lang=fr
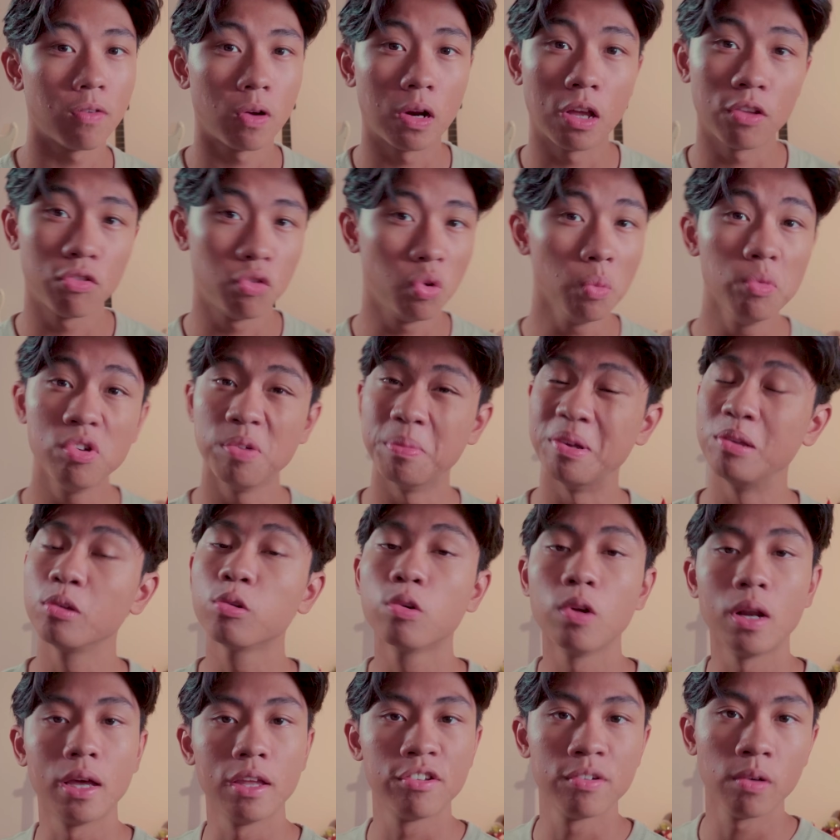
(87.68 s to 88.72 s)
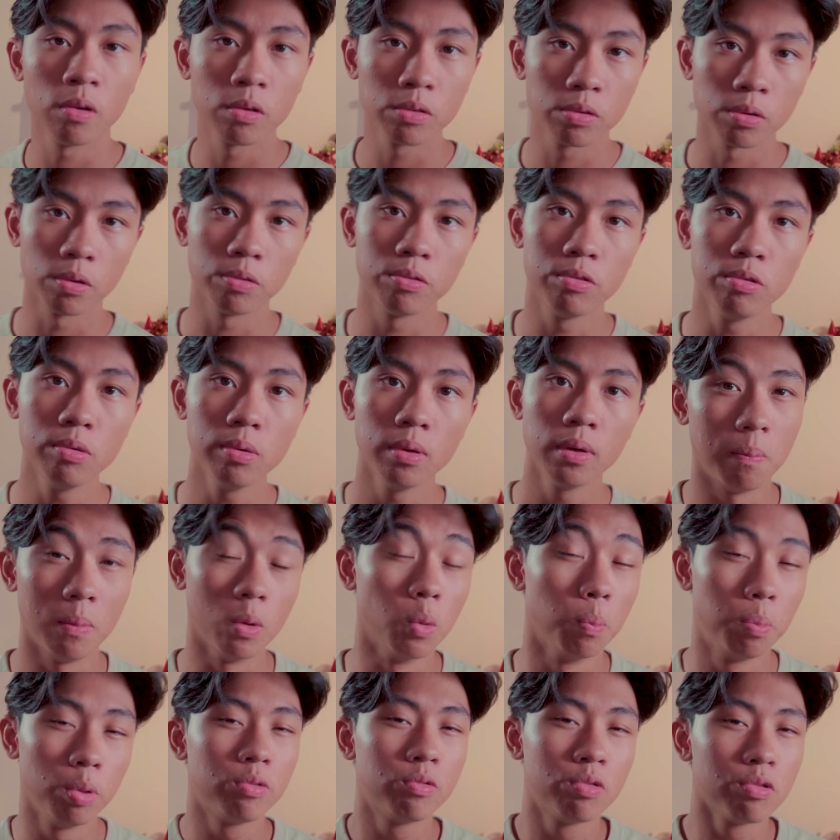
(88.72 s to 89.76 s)
avant la SUP j'imagine que vous l'avez déjà entendu, mais
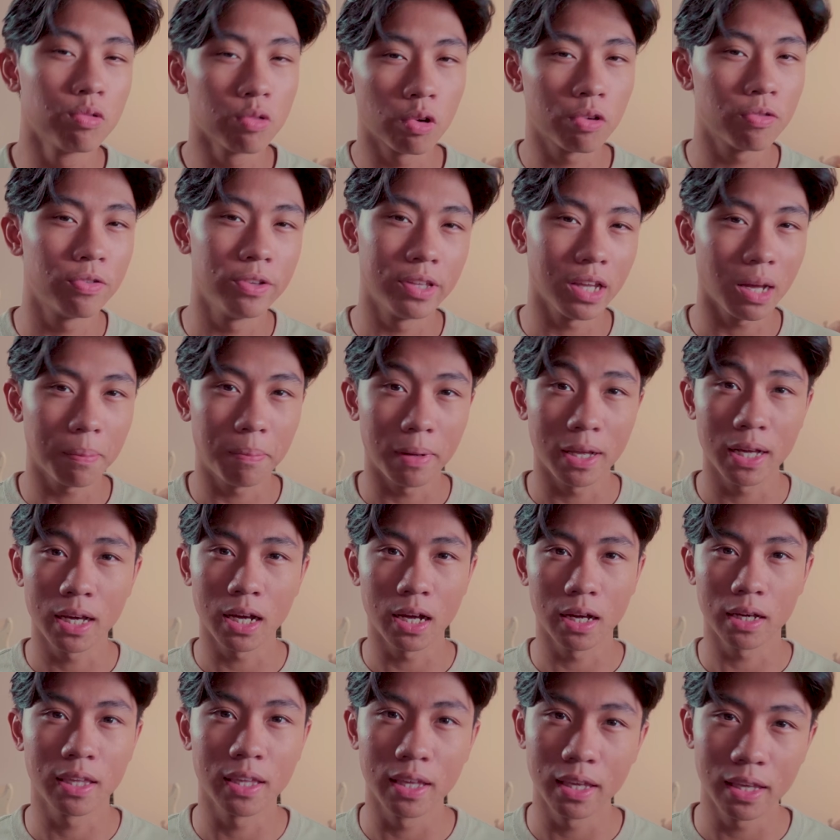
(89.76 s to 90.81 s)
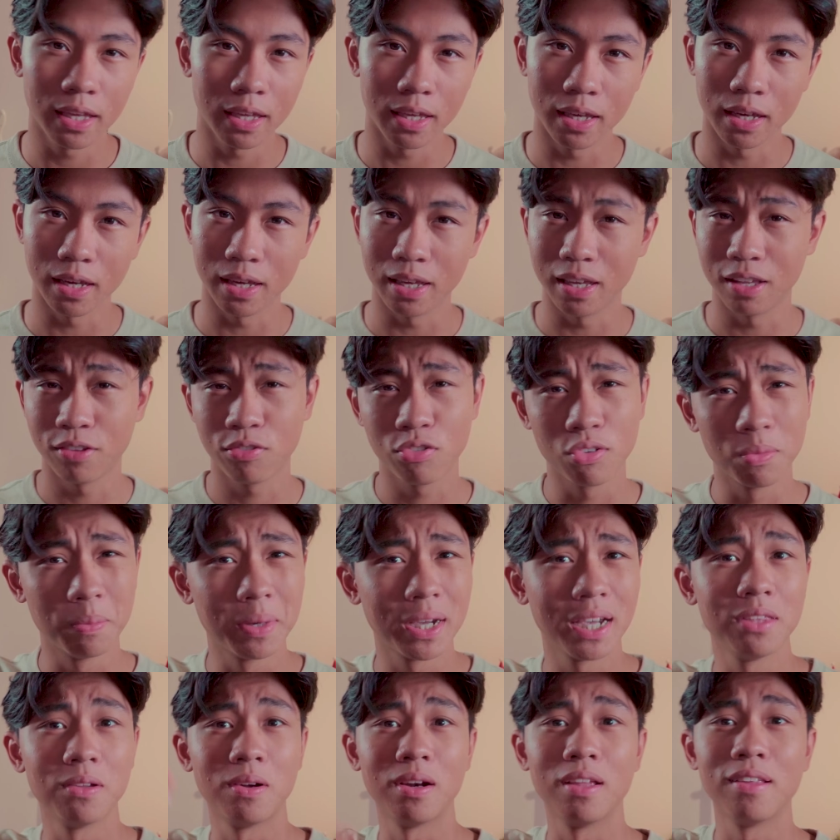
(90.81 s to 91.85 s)
on peut toujours finir par craquer et,
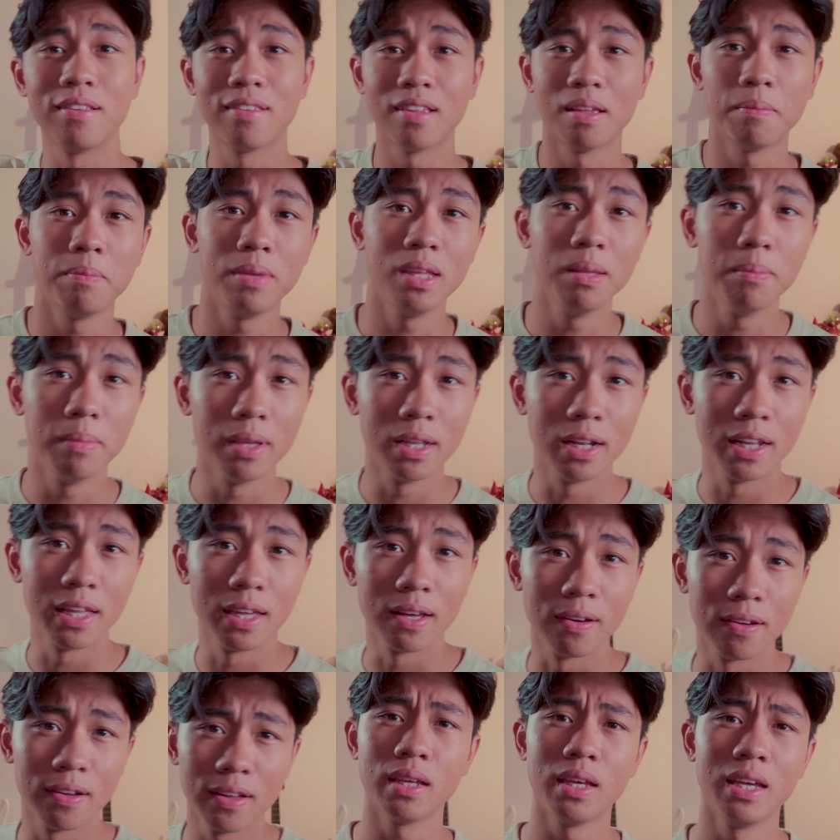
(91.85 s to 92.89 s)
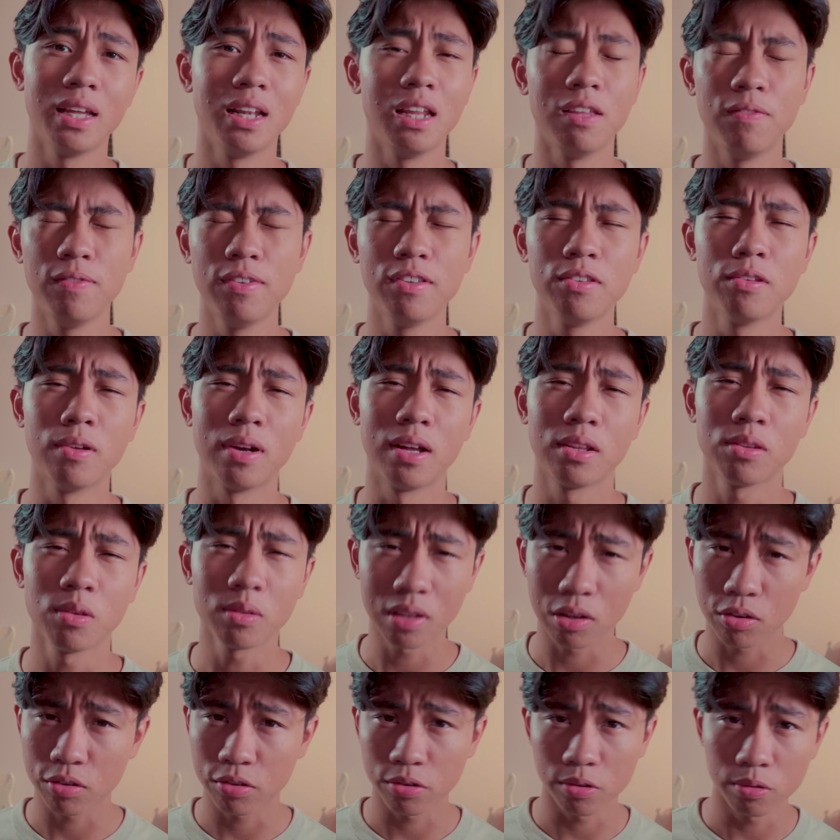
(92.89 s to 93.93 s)
sombrer dans les abîmes et les, euh, et les vices de la
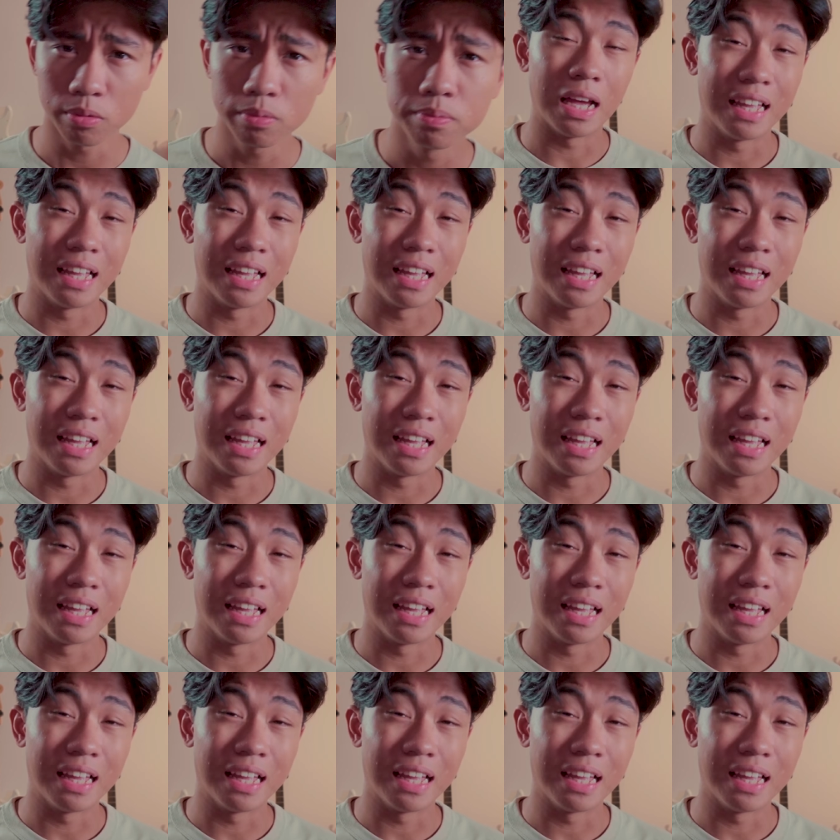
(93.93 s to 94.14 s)
tentation.